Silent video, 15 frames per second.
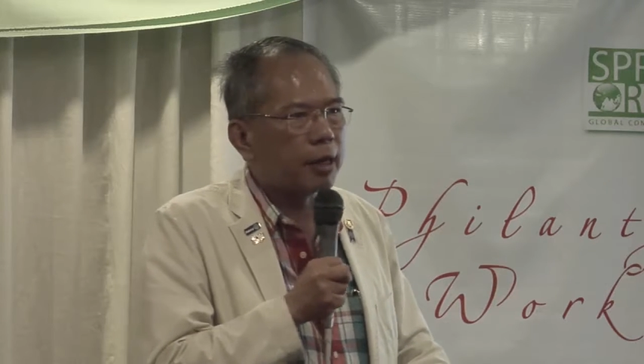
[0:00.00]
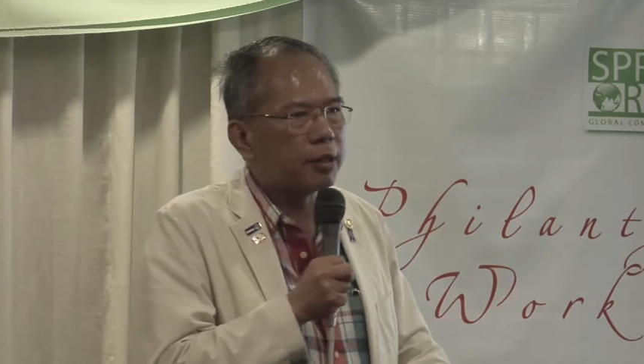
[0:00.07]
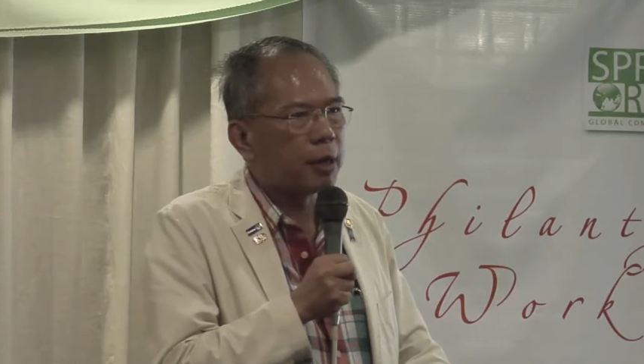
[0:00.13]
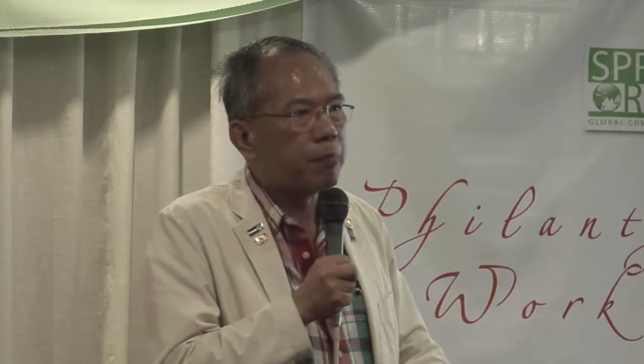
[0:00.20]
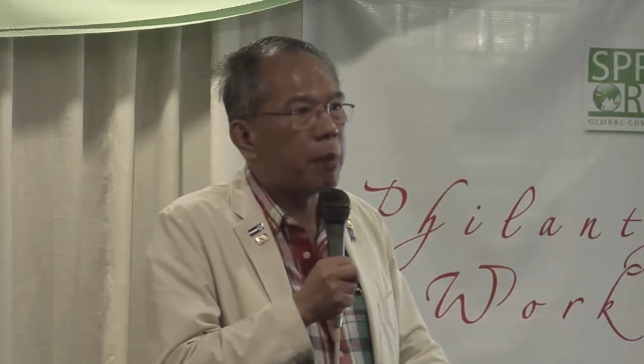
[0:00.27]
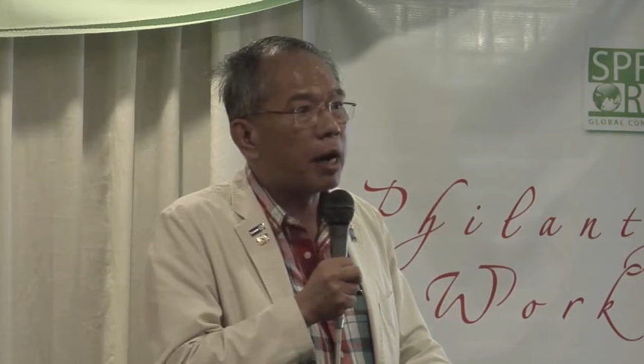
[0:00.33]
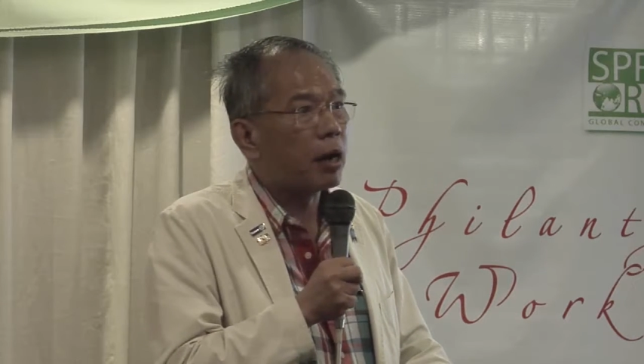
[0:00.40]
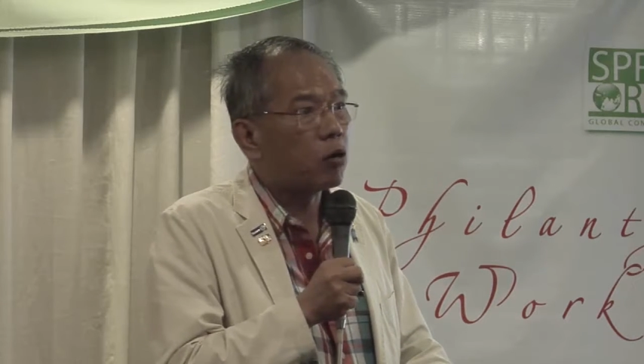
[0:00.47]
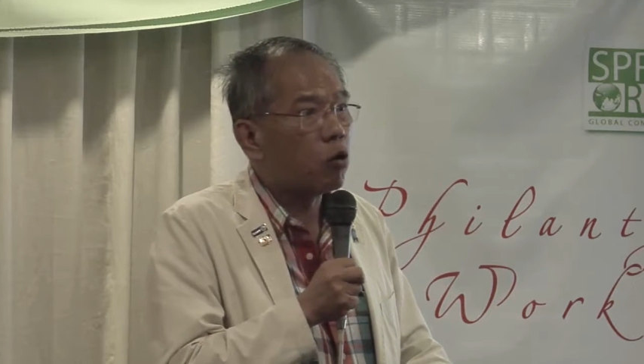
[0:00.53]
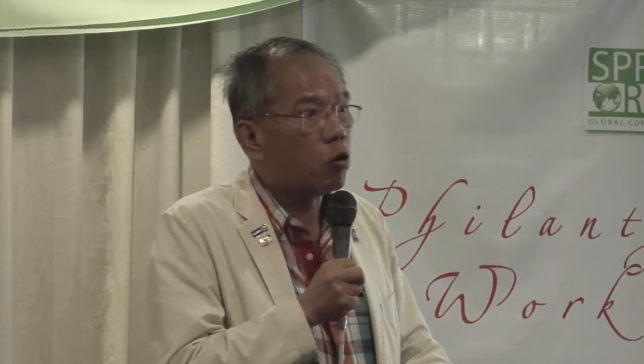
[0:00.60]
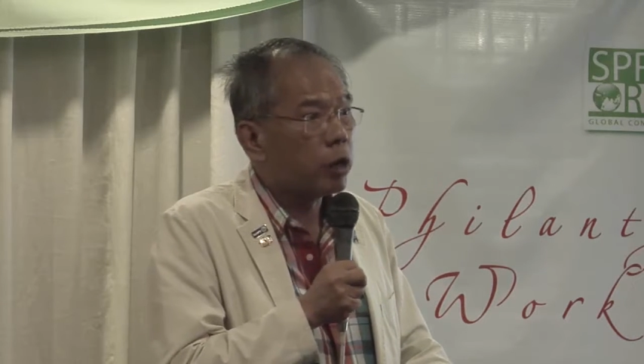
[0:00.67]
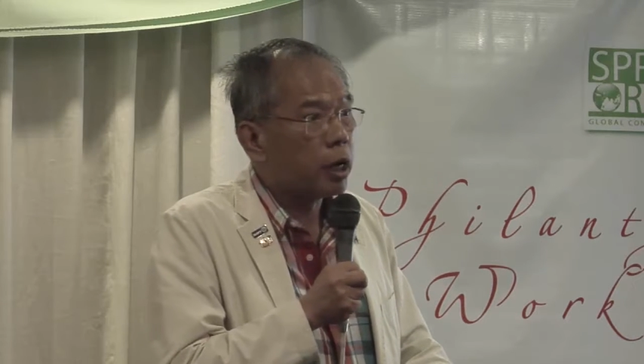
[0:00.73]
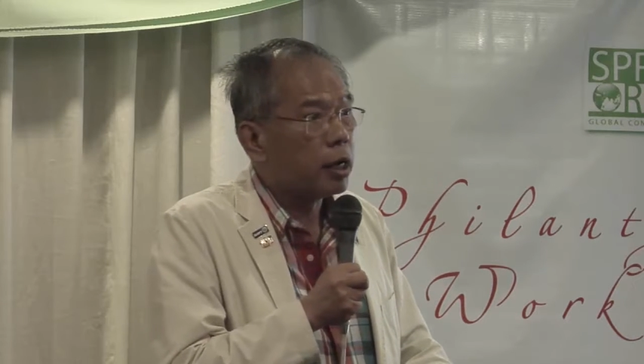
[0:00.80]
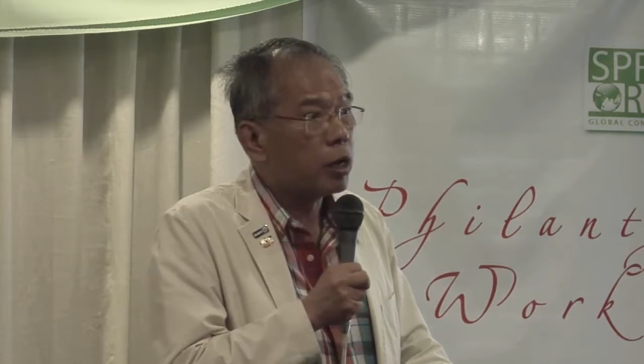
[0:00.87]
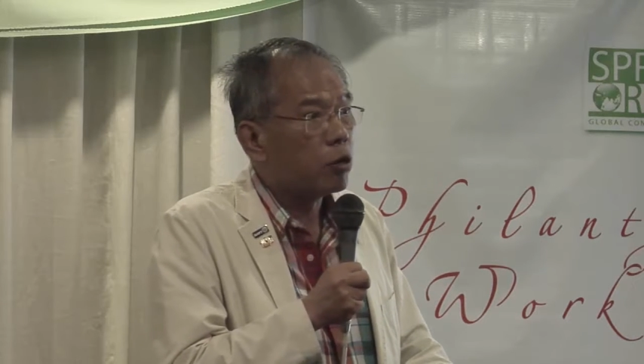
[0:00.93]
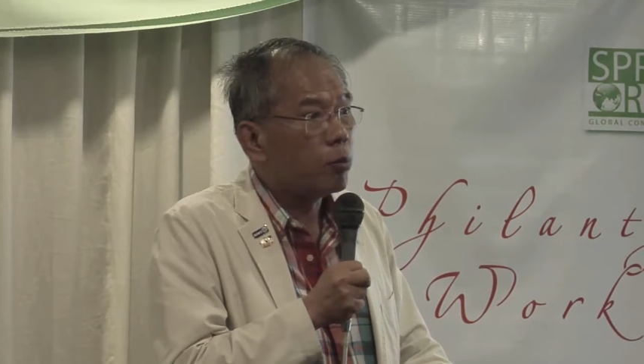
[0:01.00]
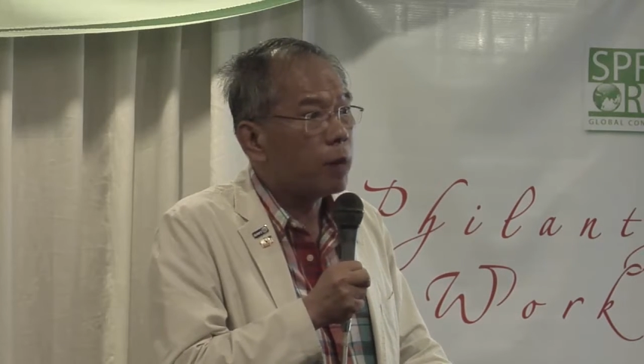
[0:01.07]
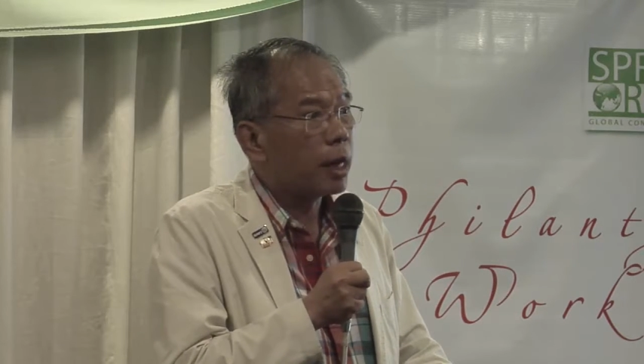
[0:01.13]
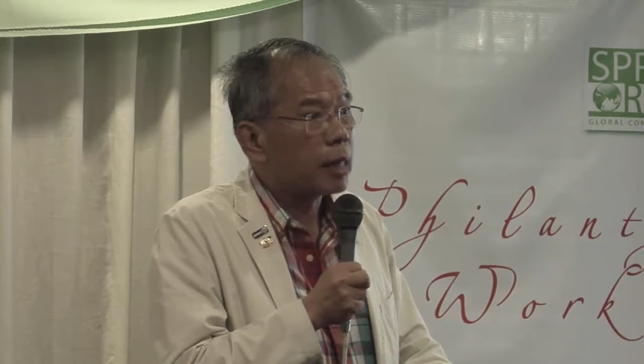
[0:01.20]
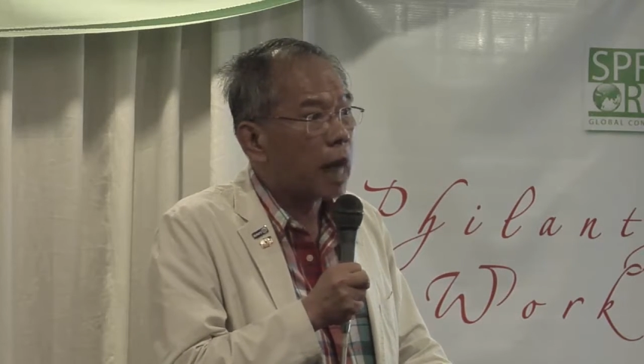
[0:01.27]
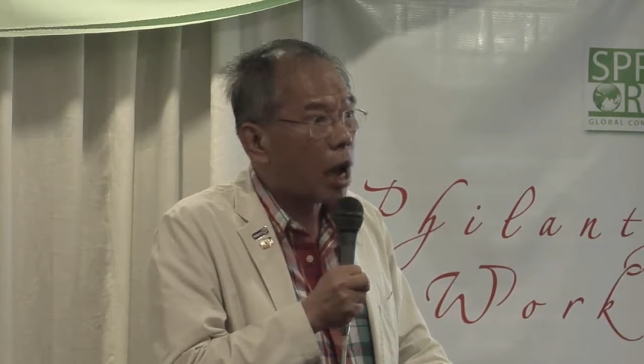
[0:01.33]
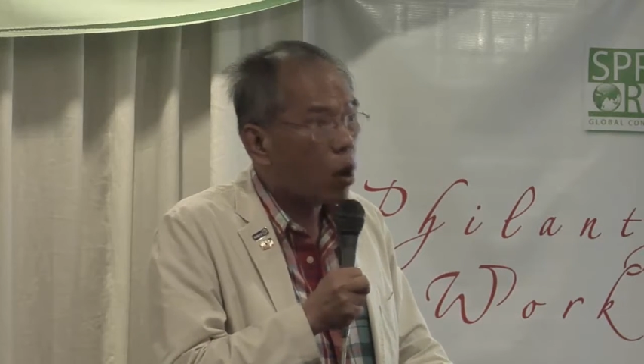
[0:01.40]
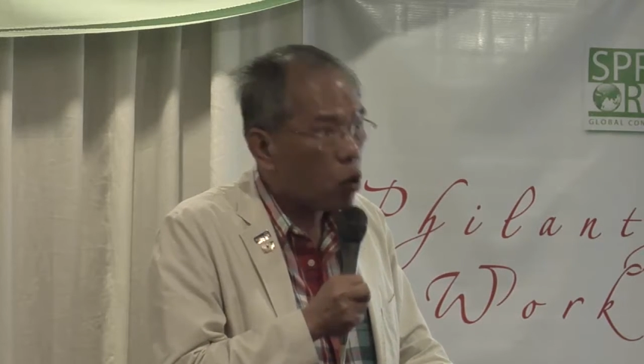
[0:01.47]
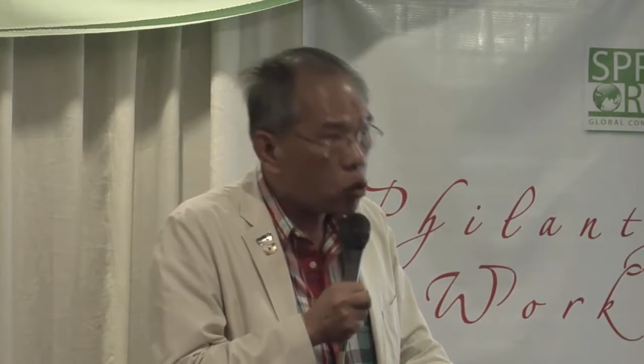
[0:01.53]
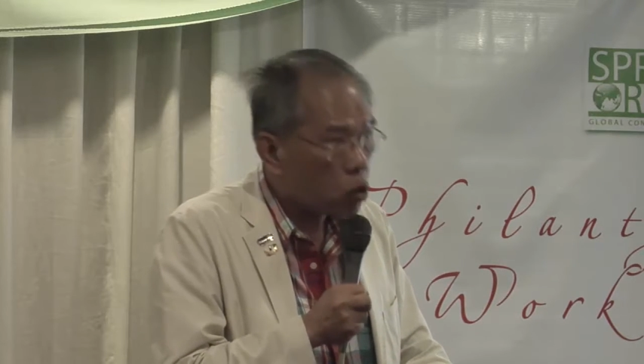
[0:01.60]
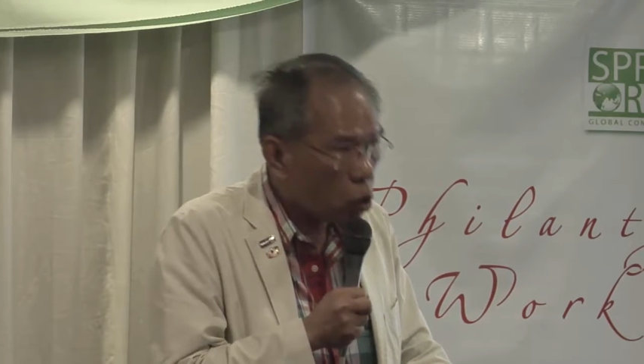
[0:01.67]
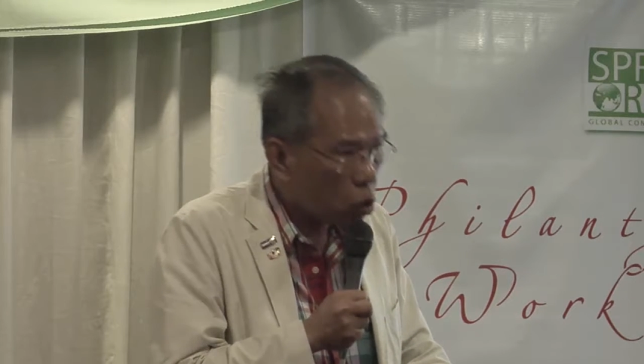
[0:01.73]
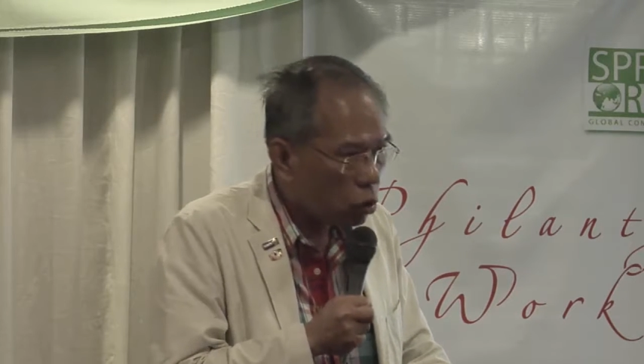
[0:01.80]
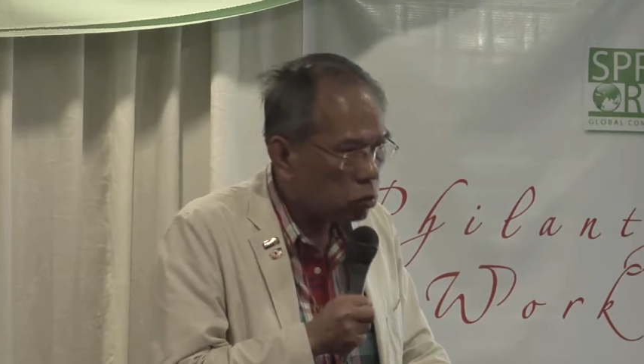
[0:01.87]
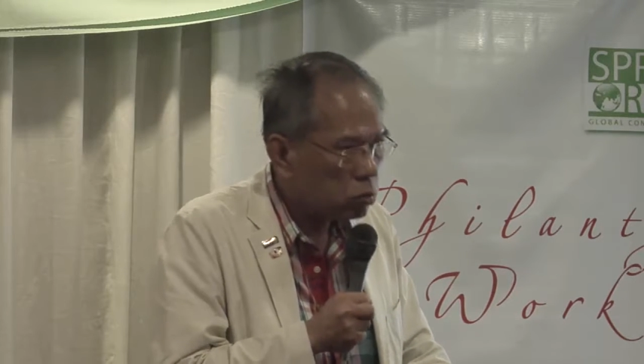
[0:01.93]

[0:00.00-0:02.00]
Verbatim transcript: kasi barcode din na yung mga tao ko